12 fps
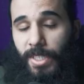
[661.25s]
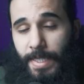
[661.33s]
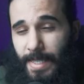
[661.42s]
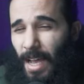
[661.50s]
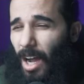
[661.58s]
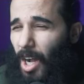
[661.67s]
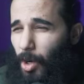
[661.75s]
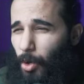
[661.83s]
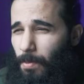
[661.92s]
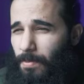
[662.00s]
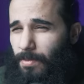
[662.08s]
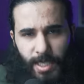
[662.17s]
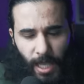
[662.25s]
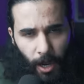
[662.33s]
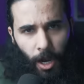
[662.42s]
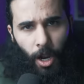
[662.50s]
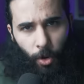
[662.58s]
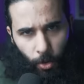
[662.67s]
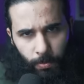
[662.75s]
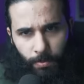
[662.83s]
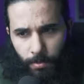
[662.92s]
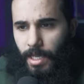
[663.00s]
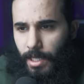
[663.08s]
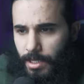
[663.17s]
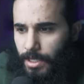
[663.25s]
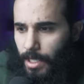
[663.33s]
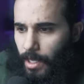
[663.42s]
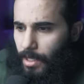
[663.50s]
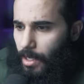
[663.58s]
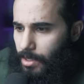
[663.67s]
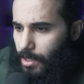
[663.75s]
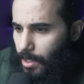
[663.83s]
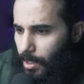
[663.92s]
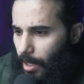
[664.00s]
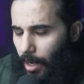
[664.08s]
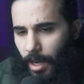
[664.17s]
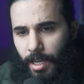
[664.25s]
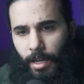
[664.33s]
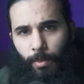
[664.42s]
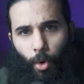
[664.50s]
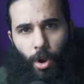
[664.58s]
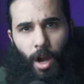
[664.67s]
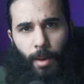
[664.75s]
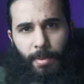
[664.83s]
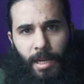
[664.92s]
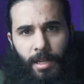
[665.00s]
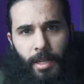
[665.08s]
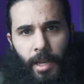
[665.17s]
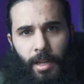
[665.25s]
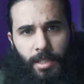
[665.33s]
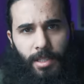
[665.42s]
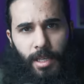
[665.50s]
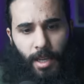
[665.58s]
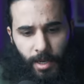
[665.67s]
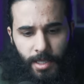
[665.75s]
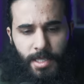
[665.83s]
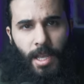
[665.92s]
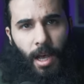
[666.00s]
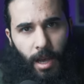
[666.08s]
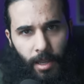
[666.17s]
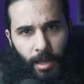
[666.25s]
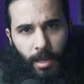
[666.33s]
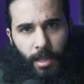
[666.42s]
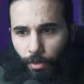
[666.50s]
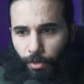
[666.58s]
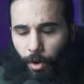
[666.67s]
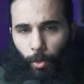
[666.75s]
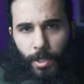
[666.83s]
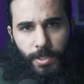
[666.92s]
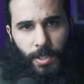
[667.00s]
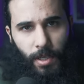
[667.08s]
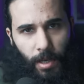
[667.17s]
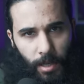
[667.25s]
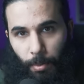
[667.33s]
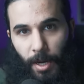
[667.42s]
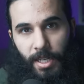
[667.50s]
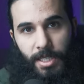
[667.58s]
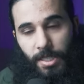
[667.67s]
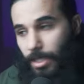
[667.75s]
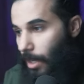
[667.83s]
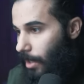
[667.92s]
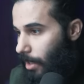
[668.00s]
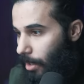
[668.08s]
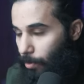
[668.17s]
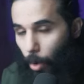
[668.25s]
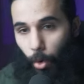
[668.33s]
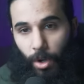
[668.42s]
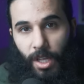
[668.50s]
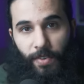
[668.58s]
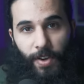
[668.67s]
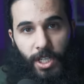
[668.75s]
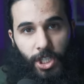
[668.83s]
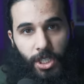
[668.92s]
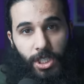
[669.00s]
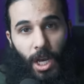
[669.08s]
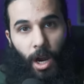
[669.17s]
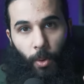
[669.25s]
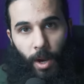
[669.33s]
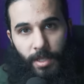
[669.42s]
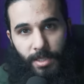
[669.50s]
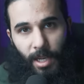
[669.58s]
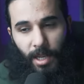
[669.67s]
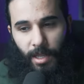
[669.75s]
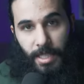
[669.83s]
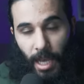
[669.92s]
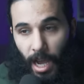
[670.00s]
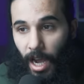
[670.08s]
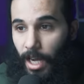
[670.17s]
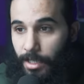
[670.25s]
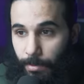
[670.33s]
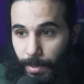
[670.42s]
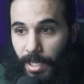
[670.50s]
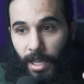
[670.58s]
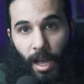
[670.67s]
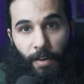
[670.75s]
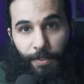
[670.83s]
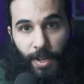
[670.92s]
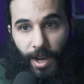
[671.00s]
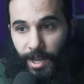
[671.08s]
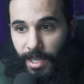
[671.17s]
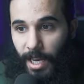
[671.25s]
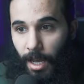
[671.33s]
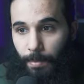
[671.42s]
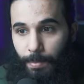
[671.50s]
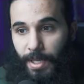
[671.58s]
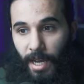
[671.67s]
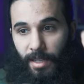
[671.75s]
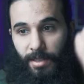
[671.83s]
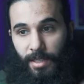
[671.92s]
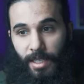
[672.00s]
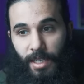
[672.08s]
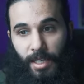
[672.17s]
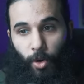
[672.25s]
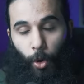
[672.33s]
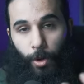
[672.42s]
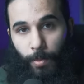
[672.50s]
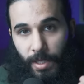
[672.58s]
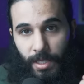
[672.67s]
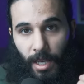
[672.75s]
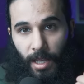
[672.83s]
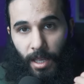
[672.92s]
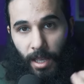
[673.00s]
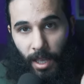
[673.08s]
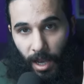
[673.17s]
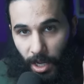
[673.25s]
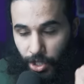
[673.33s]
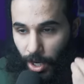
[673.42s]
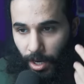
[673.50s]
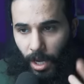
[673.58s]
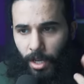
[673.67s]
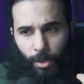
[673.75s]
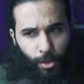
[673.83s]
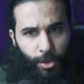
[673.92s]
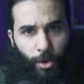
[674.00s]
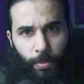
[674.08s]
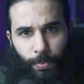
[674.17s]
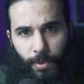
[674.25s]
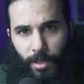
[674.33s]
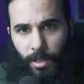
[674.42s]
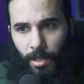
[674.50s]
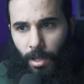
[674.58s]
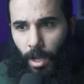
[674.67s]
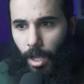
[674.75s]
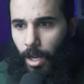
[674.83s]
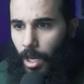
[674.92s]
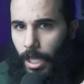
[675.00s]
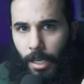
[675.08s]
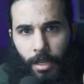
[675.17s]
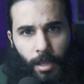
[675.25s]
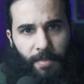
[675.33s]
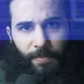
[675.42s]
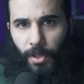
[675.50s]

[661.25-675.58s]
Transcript: نساءكم نساءكم يعني قصدك تعطينا اكل مقابل ان نعطيك نساءنا شوف الوسخ يبغى يستغل الموقف عشان شهواته يعني احد بالله في في عقله بيعطيك حرمته عشان أكل وشرب الله لا يكرم